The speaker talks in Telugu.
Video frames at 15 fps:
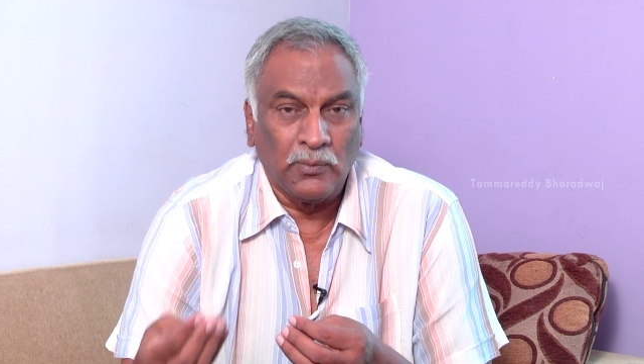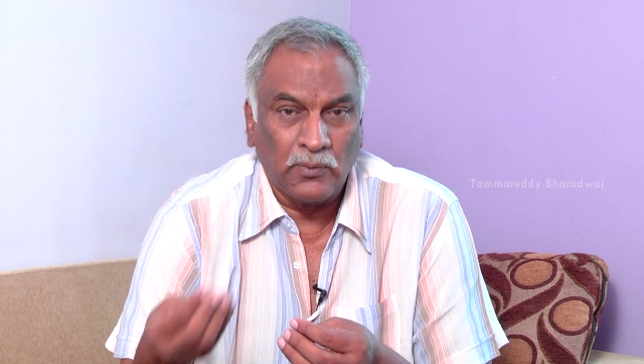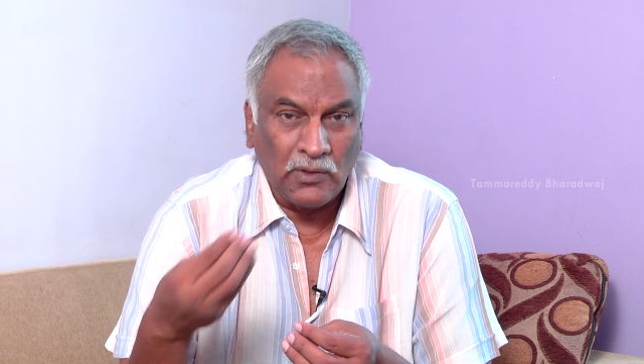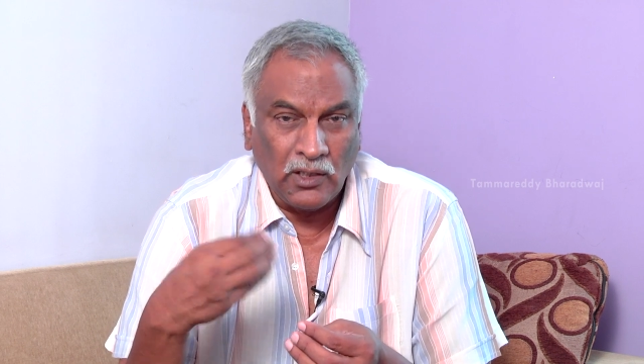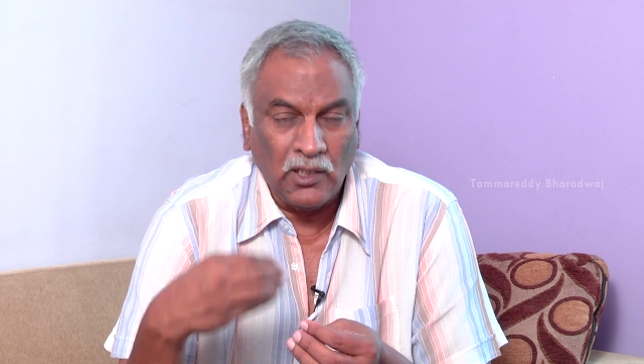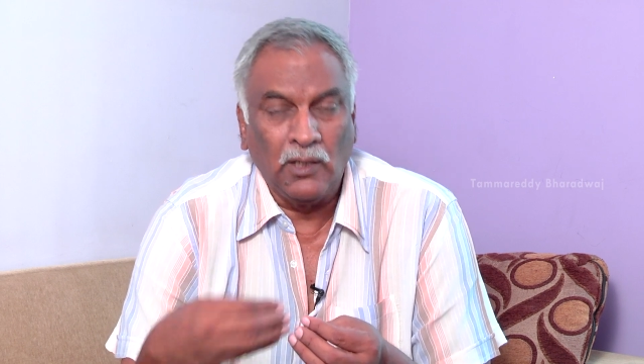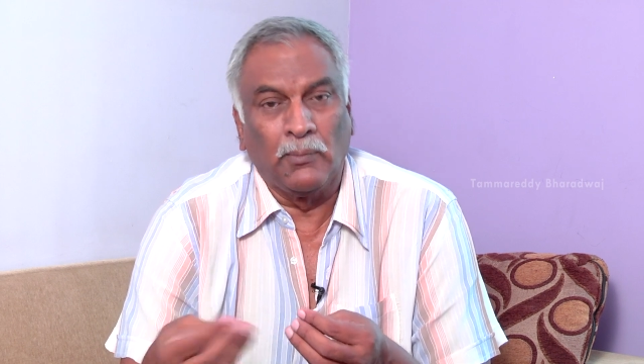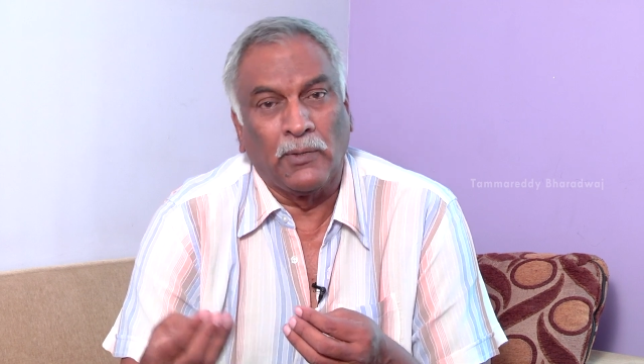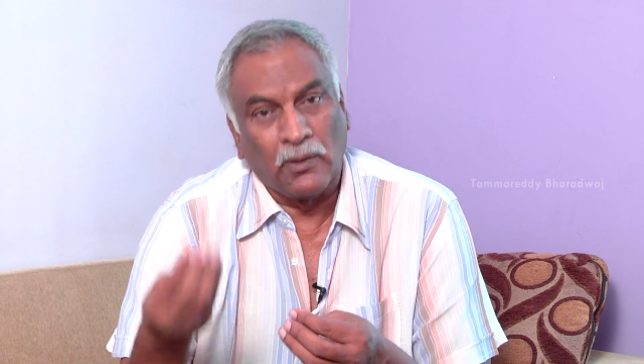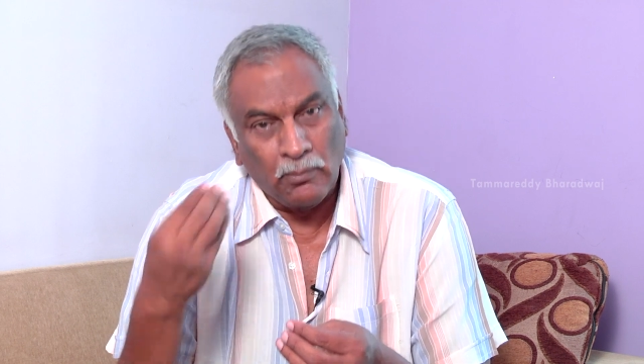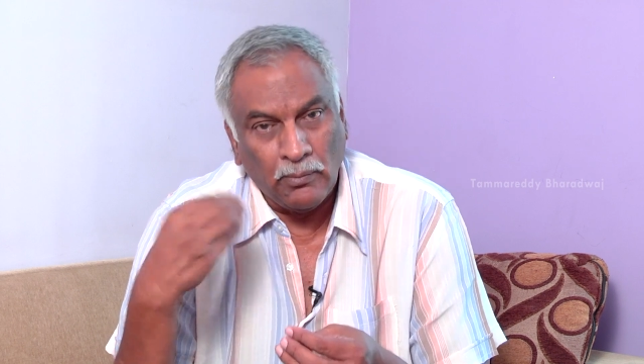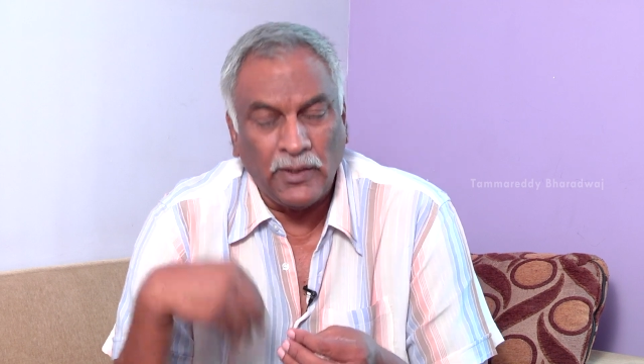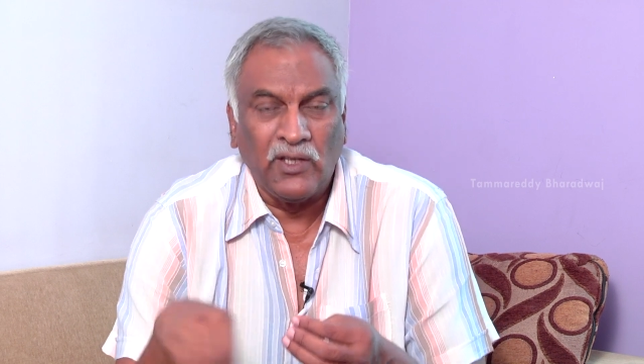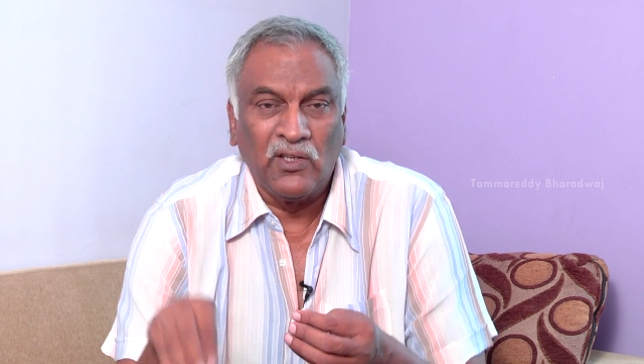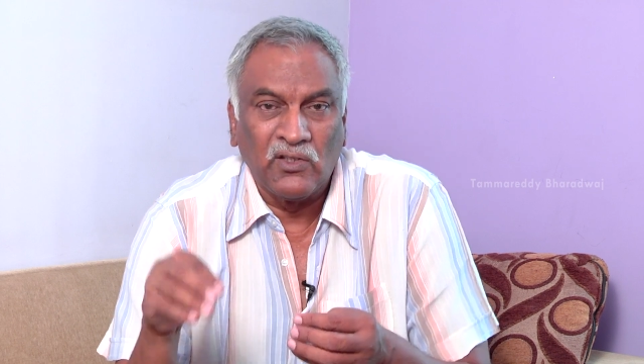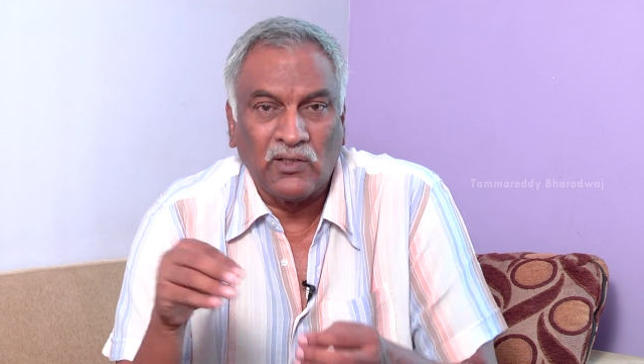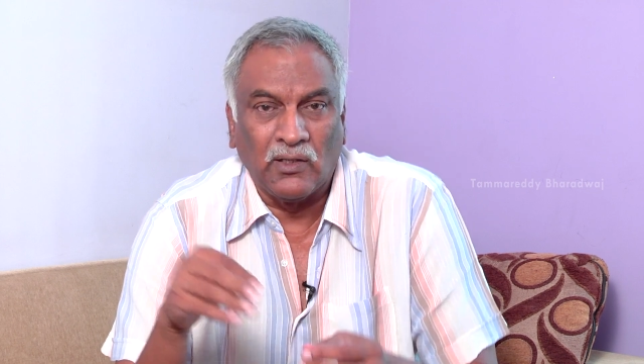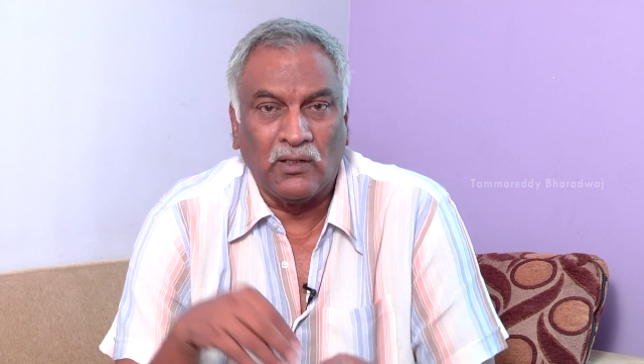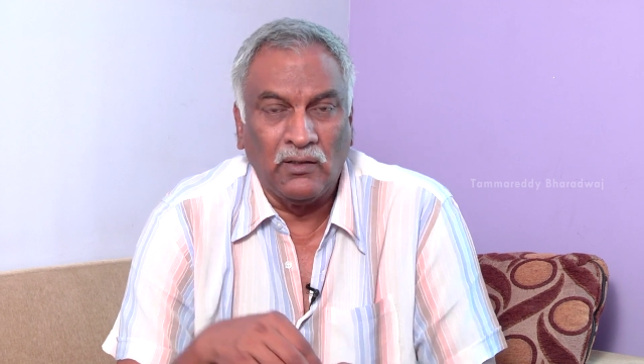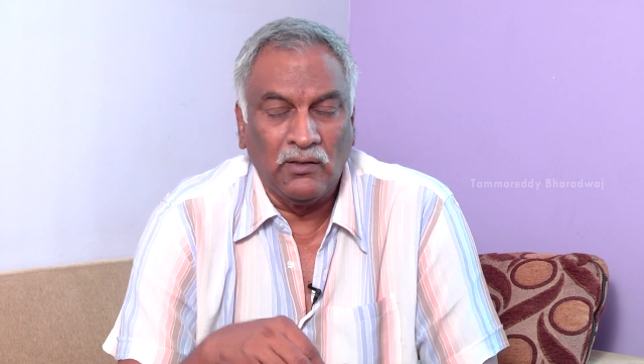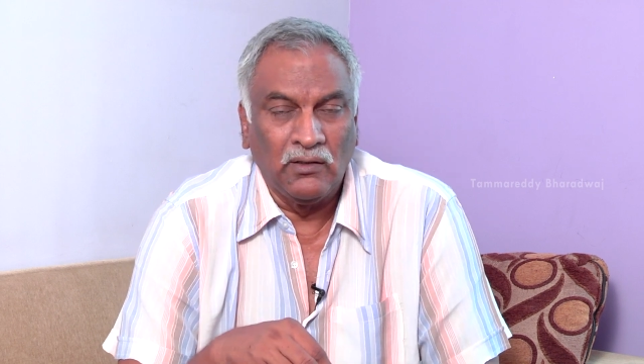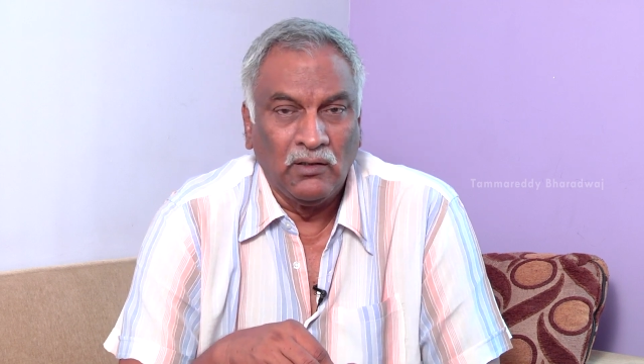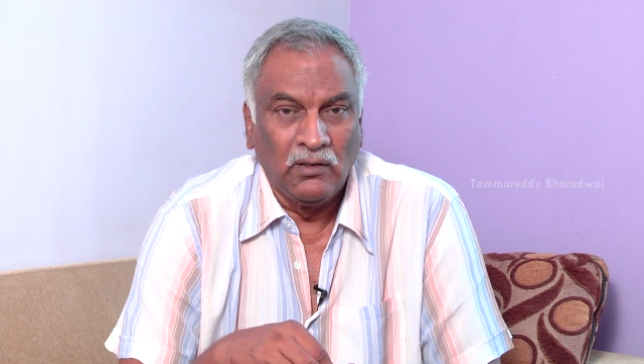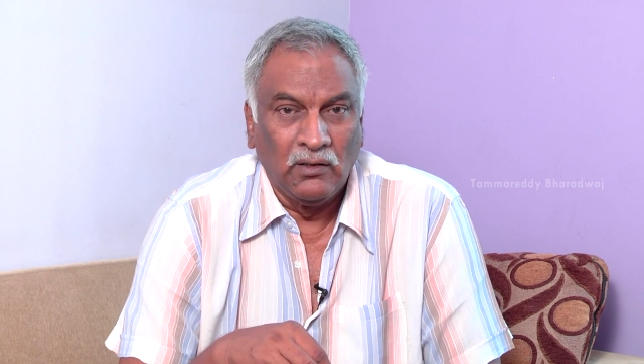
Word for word: చెప్తుంటే మనం భరించాలి